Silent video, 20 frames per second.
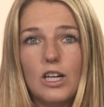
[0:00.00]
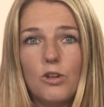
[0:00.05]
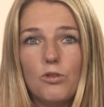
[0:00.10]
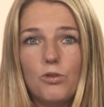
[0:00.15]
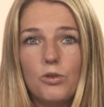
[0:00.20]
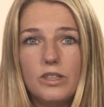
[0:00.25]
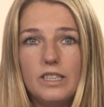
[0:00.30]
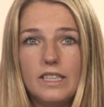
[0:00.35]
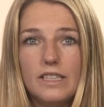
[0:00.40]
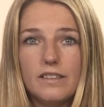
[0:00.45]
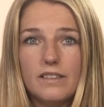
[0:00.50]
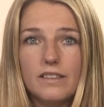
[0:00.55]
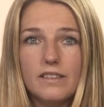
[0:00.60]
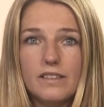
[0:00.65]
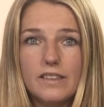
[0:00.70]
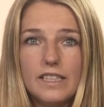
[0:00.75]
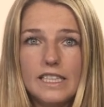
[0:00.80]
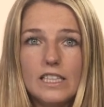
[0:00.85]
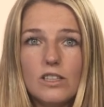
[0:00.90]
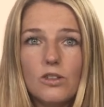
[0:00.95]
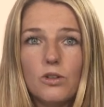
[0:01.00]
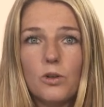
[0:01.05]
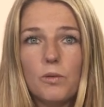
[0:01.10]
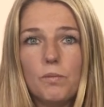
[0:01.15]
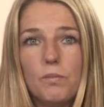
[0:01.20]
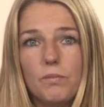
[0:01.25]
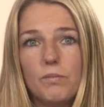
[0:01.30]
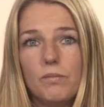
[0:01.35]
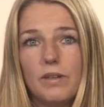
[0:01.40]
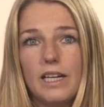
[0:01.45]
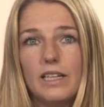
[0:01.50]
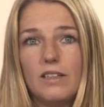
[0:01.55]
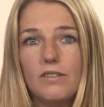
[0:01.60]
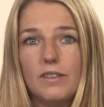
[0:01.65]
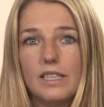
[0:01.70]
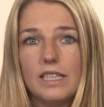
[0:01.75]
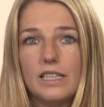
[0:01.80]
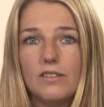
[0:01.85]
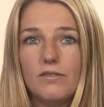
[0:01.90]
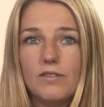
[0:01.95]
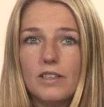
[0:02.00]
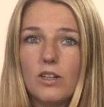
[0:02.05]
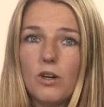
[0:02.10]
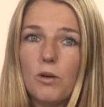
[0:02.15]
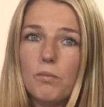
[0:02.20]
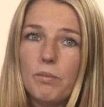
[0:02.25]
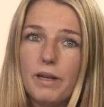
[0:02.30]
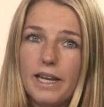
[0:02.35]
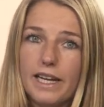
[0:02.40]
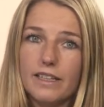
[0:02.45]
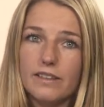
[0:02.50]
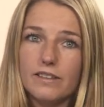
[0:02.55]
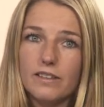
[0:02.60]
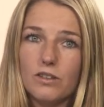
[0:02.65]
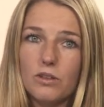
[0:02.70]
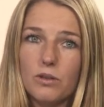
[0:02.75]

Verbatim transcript: Für diese Zielgruppen entwickeln wir komplexe